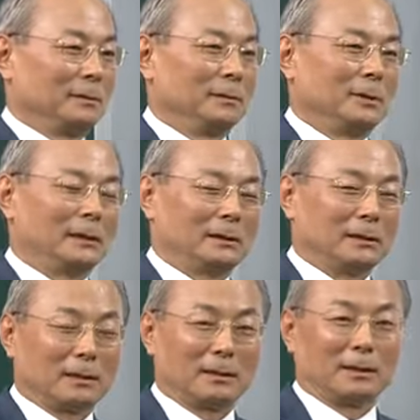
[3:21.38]
그
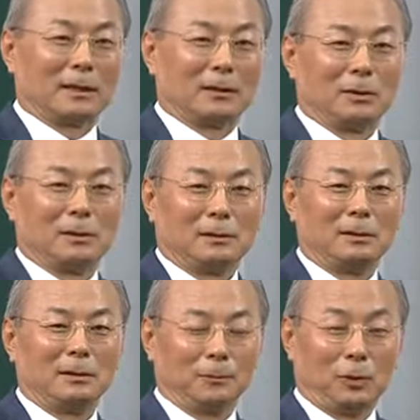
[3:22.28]
아저씨가 그러더라고.
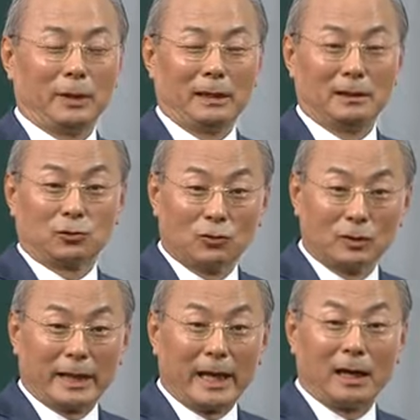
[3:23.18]
들려 보내는
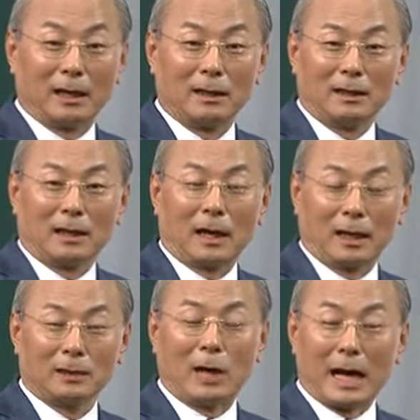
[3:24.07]
주는데
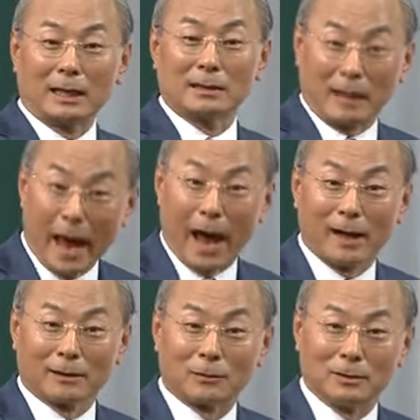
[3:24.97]
가가지고 알아서 해?
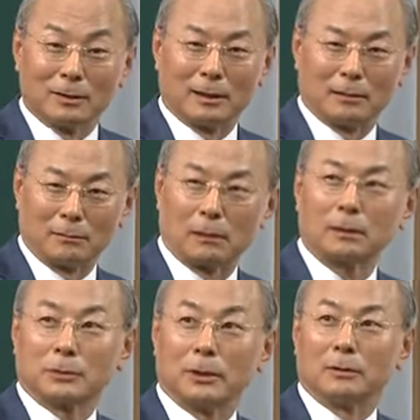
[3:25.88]
그러는 거예요.
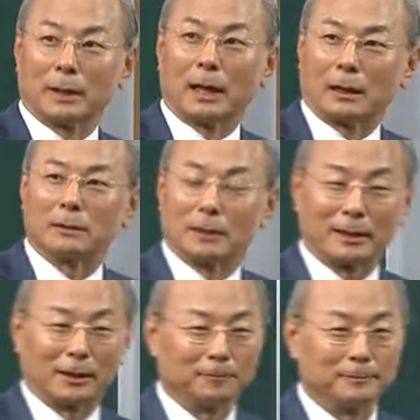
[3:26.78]
알았어요. 내가 알아서
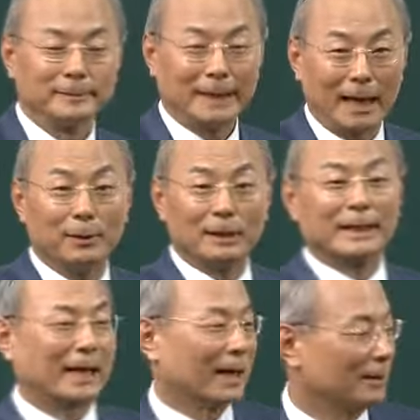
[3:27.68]
할게요. 세
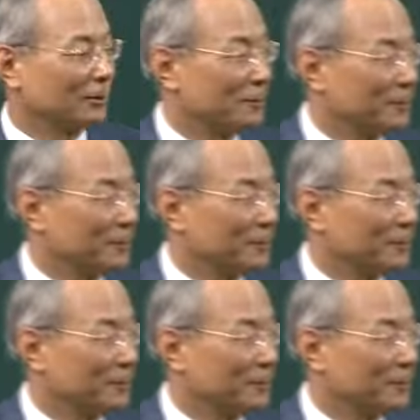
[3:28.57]
번째 가가지고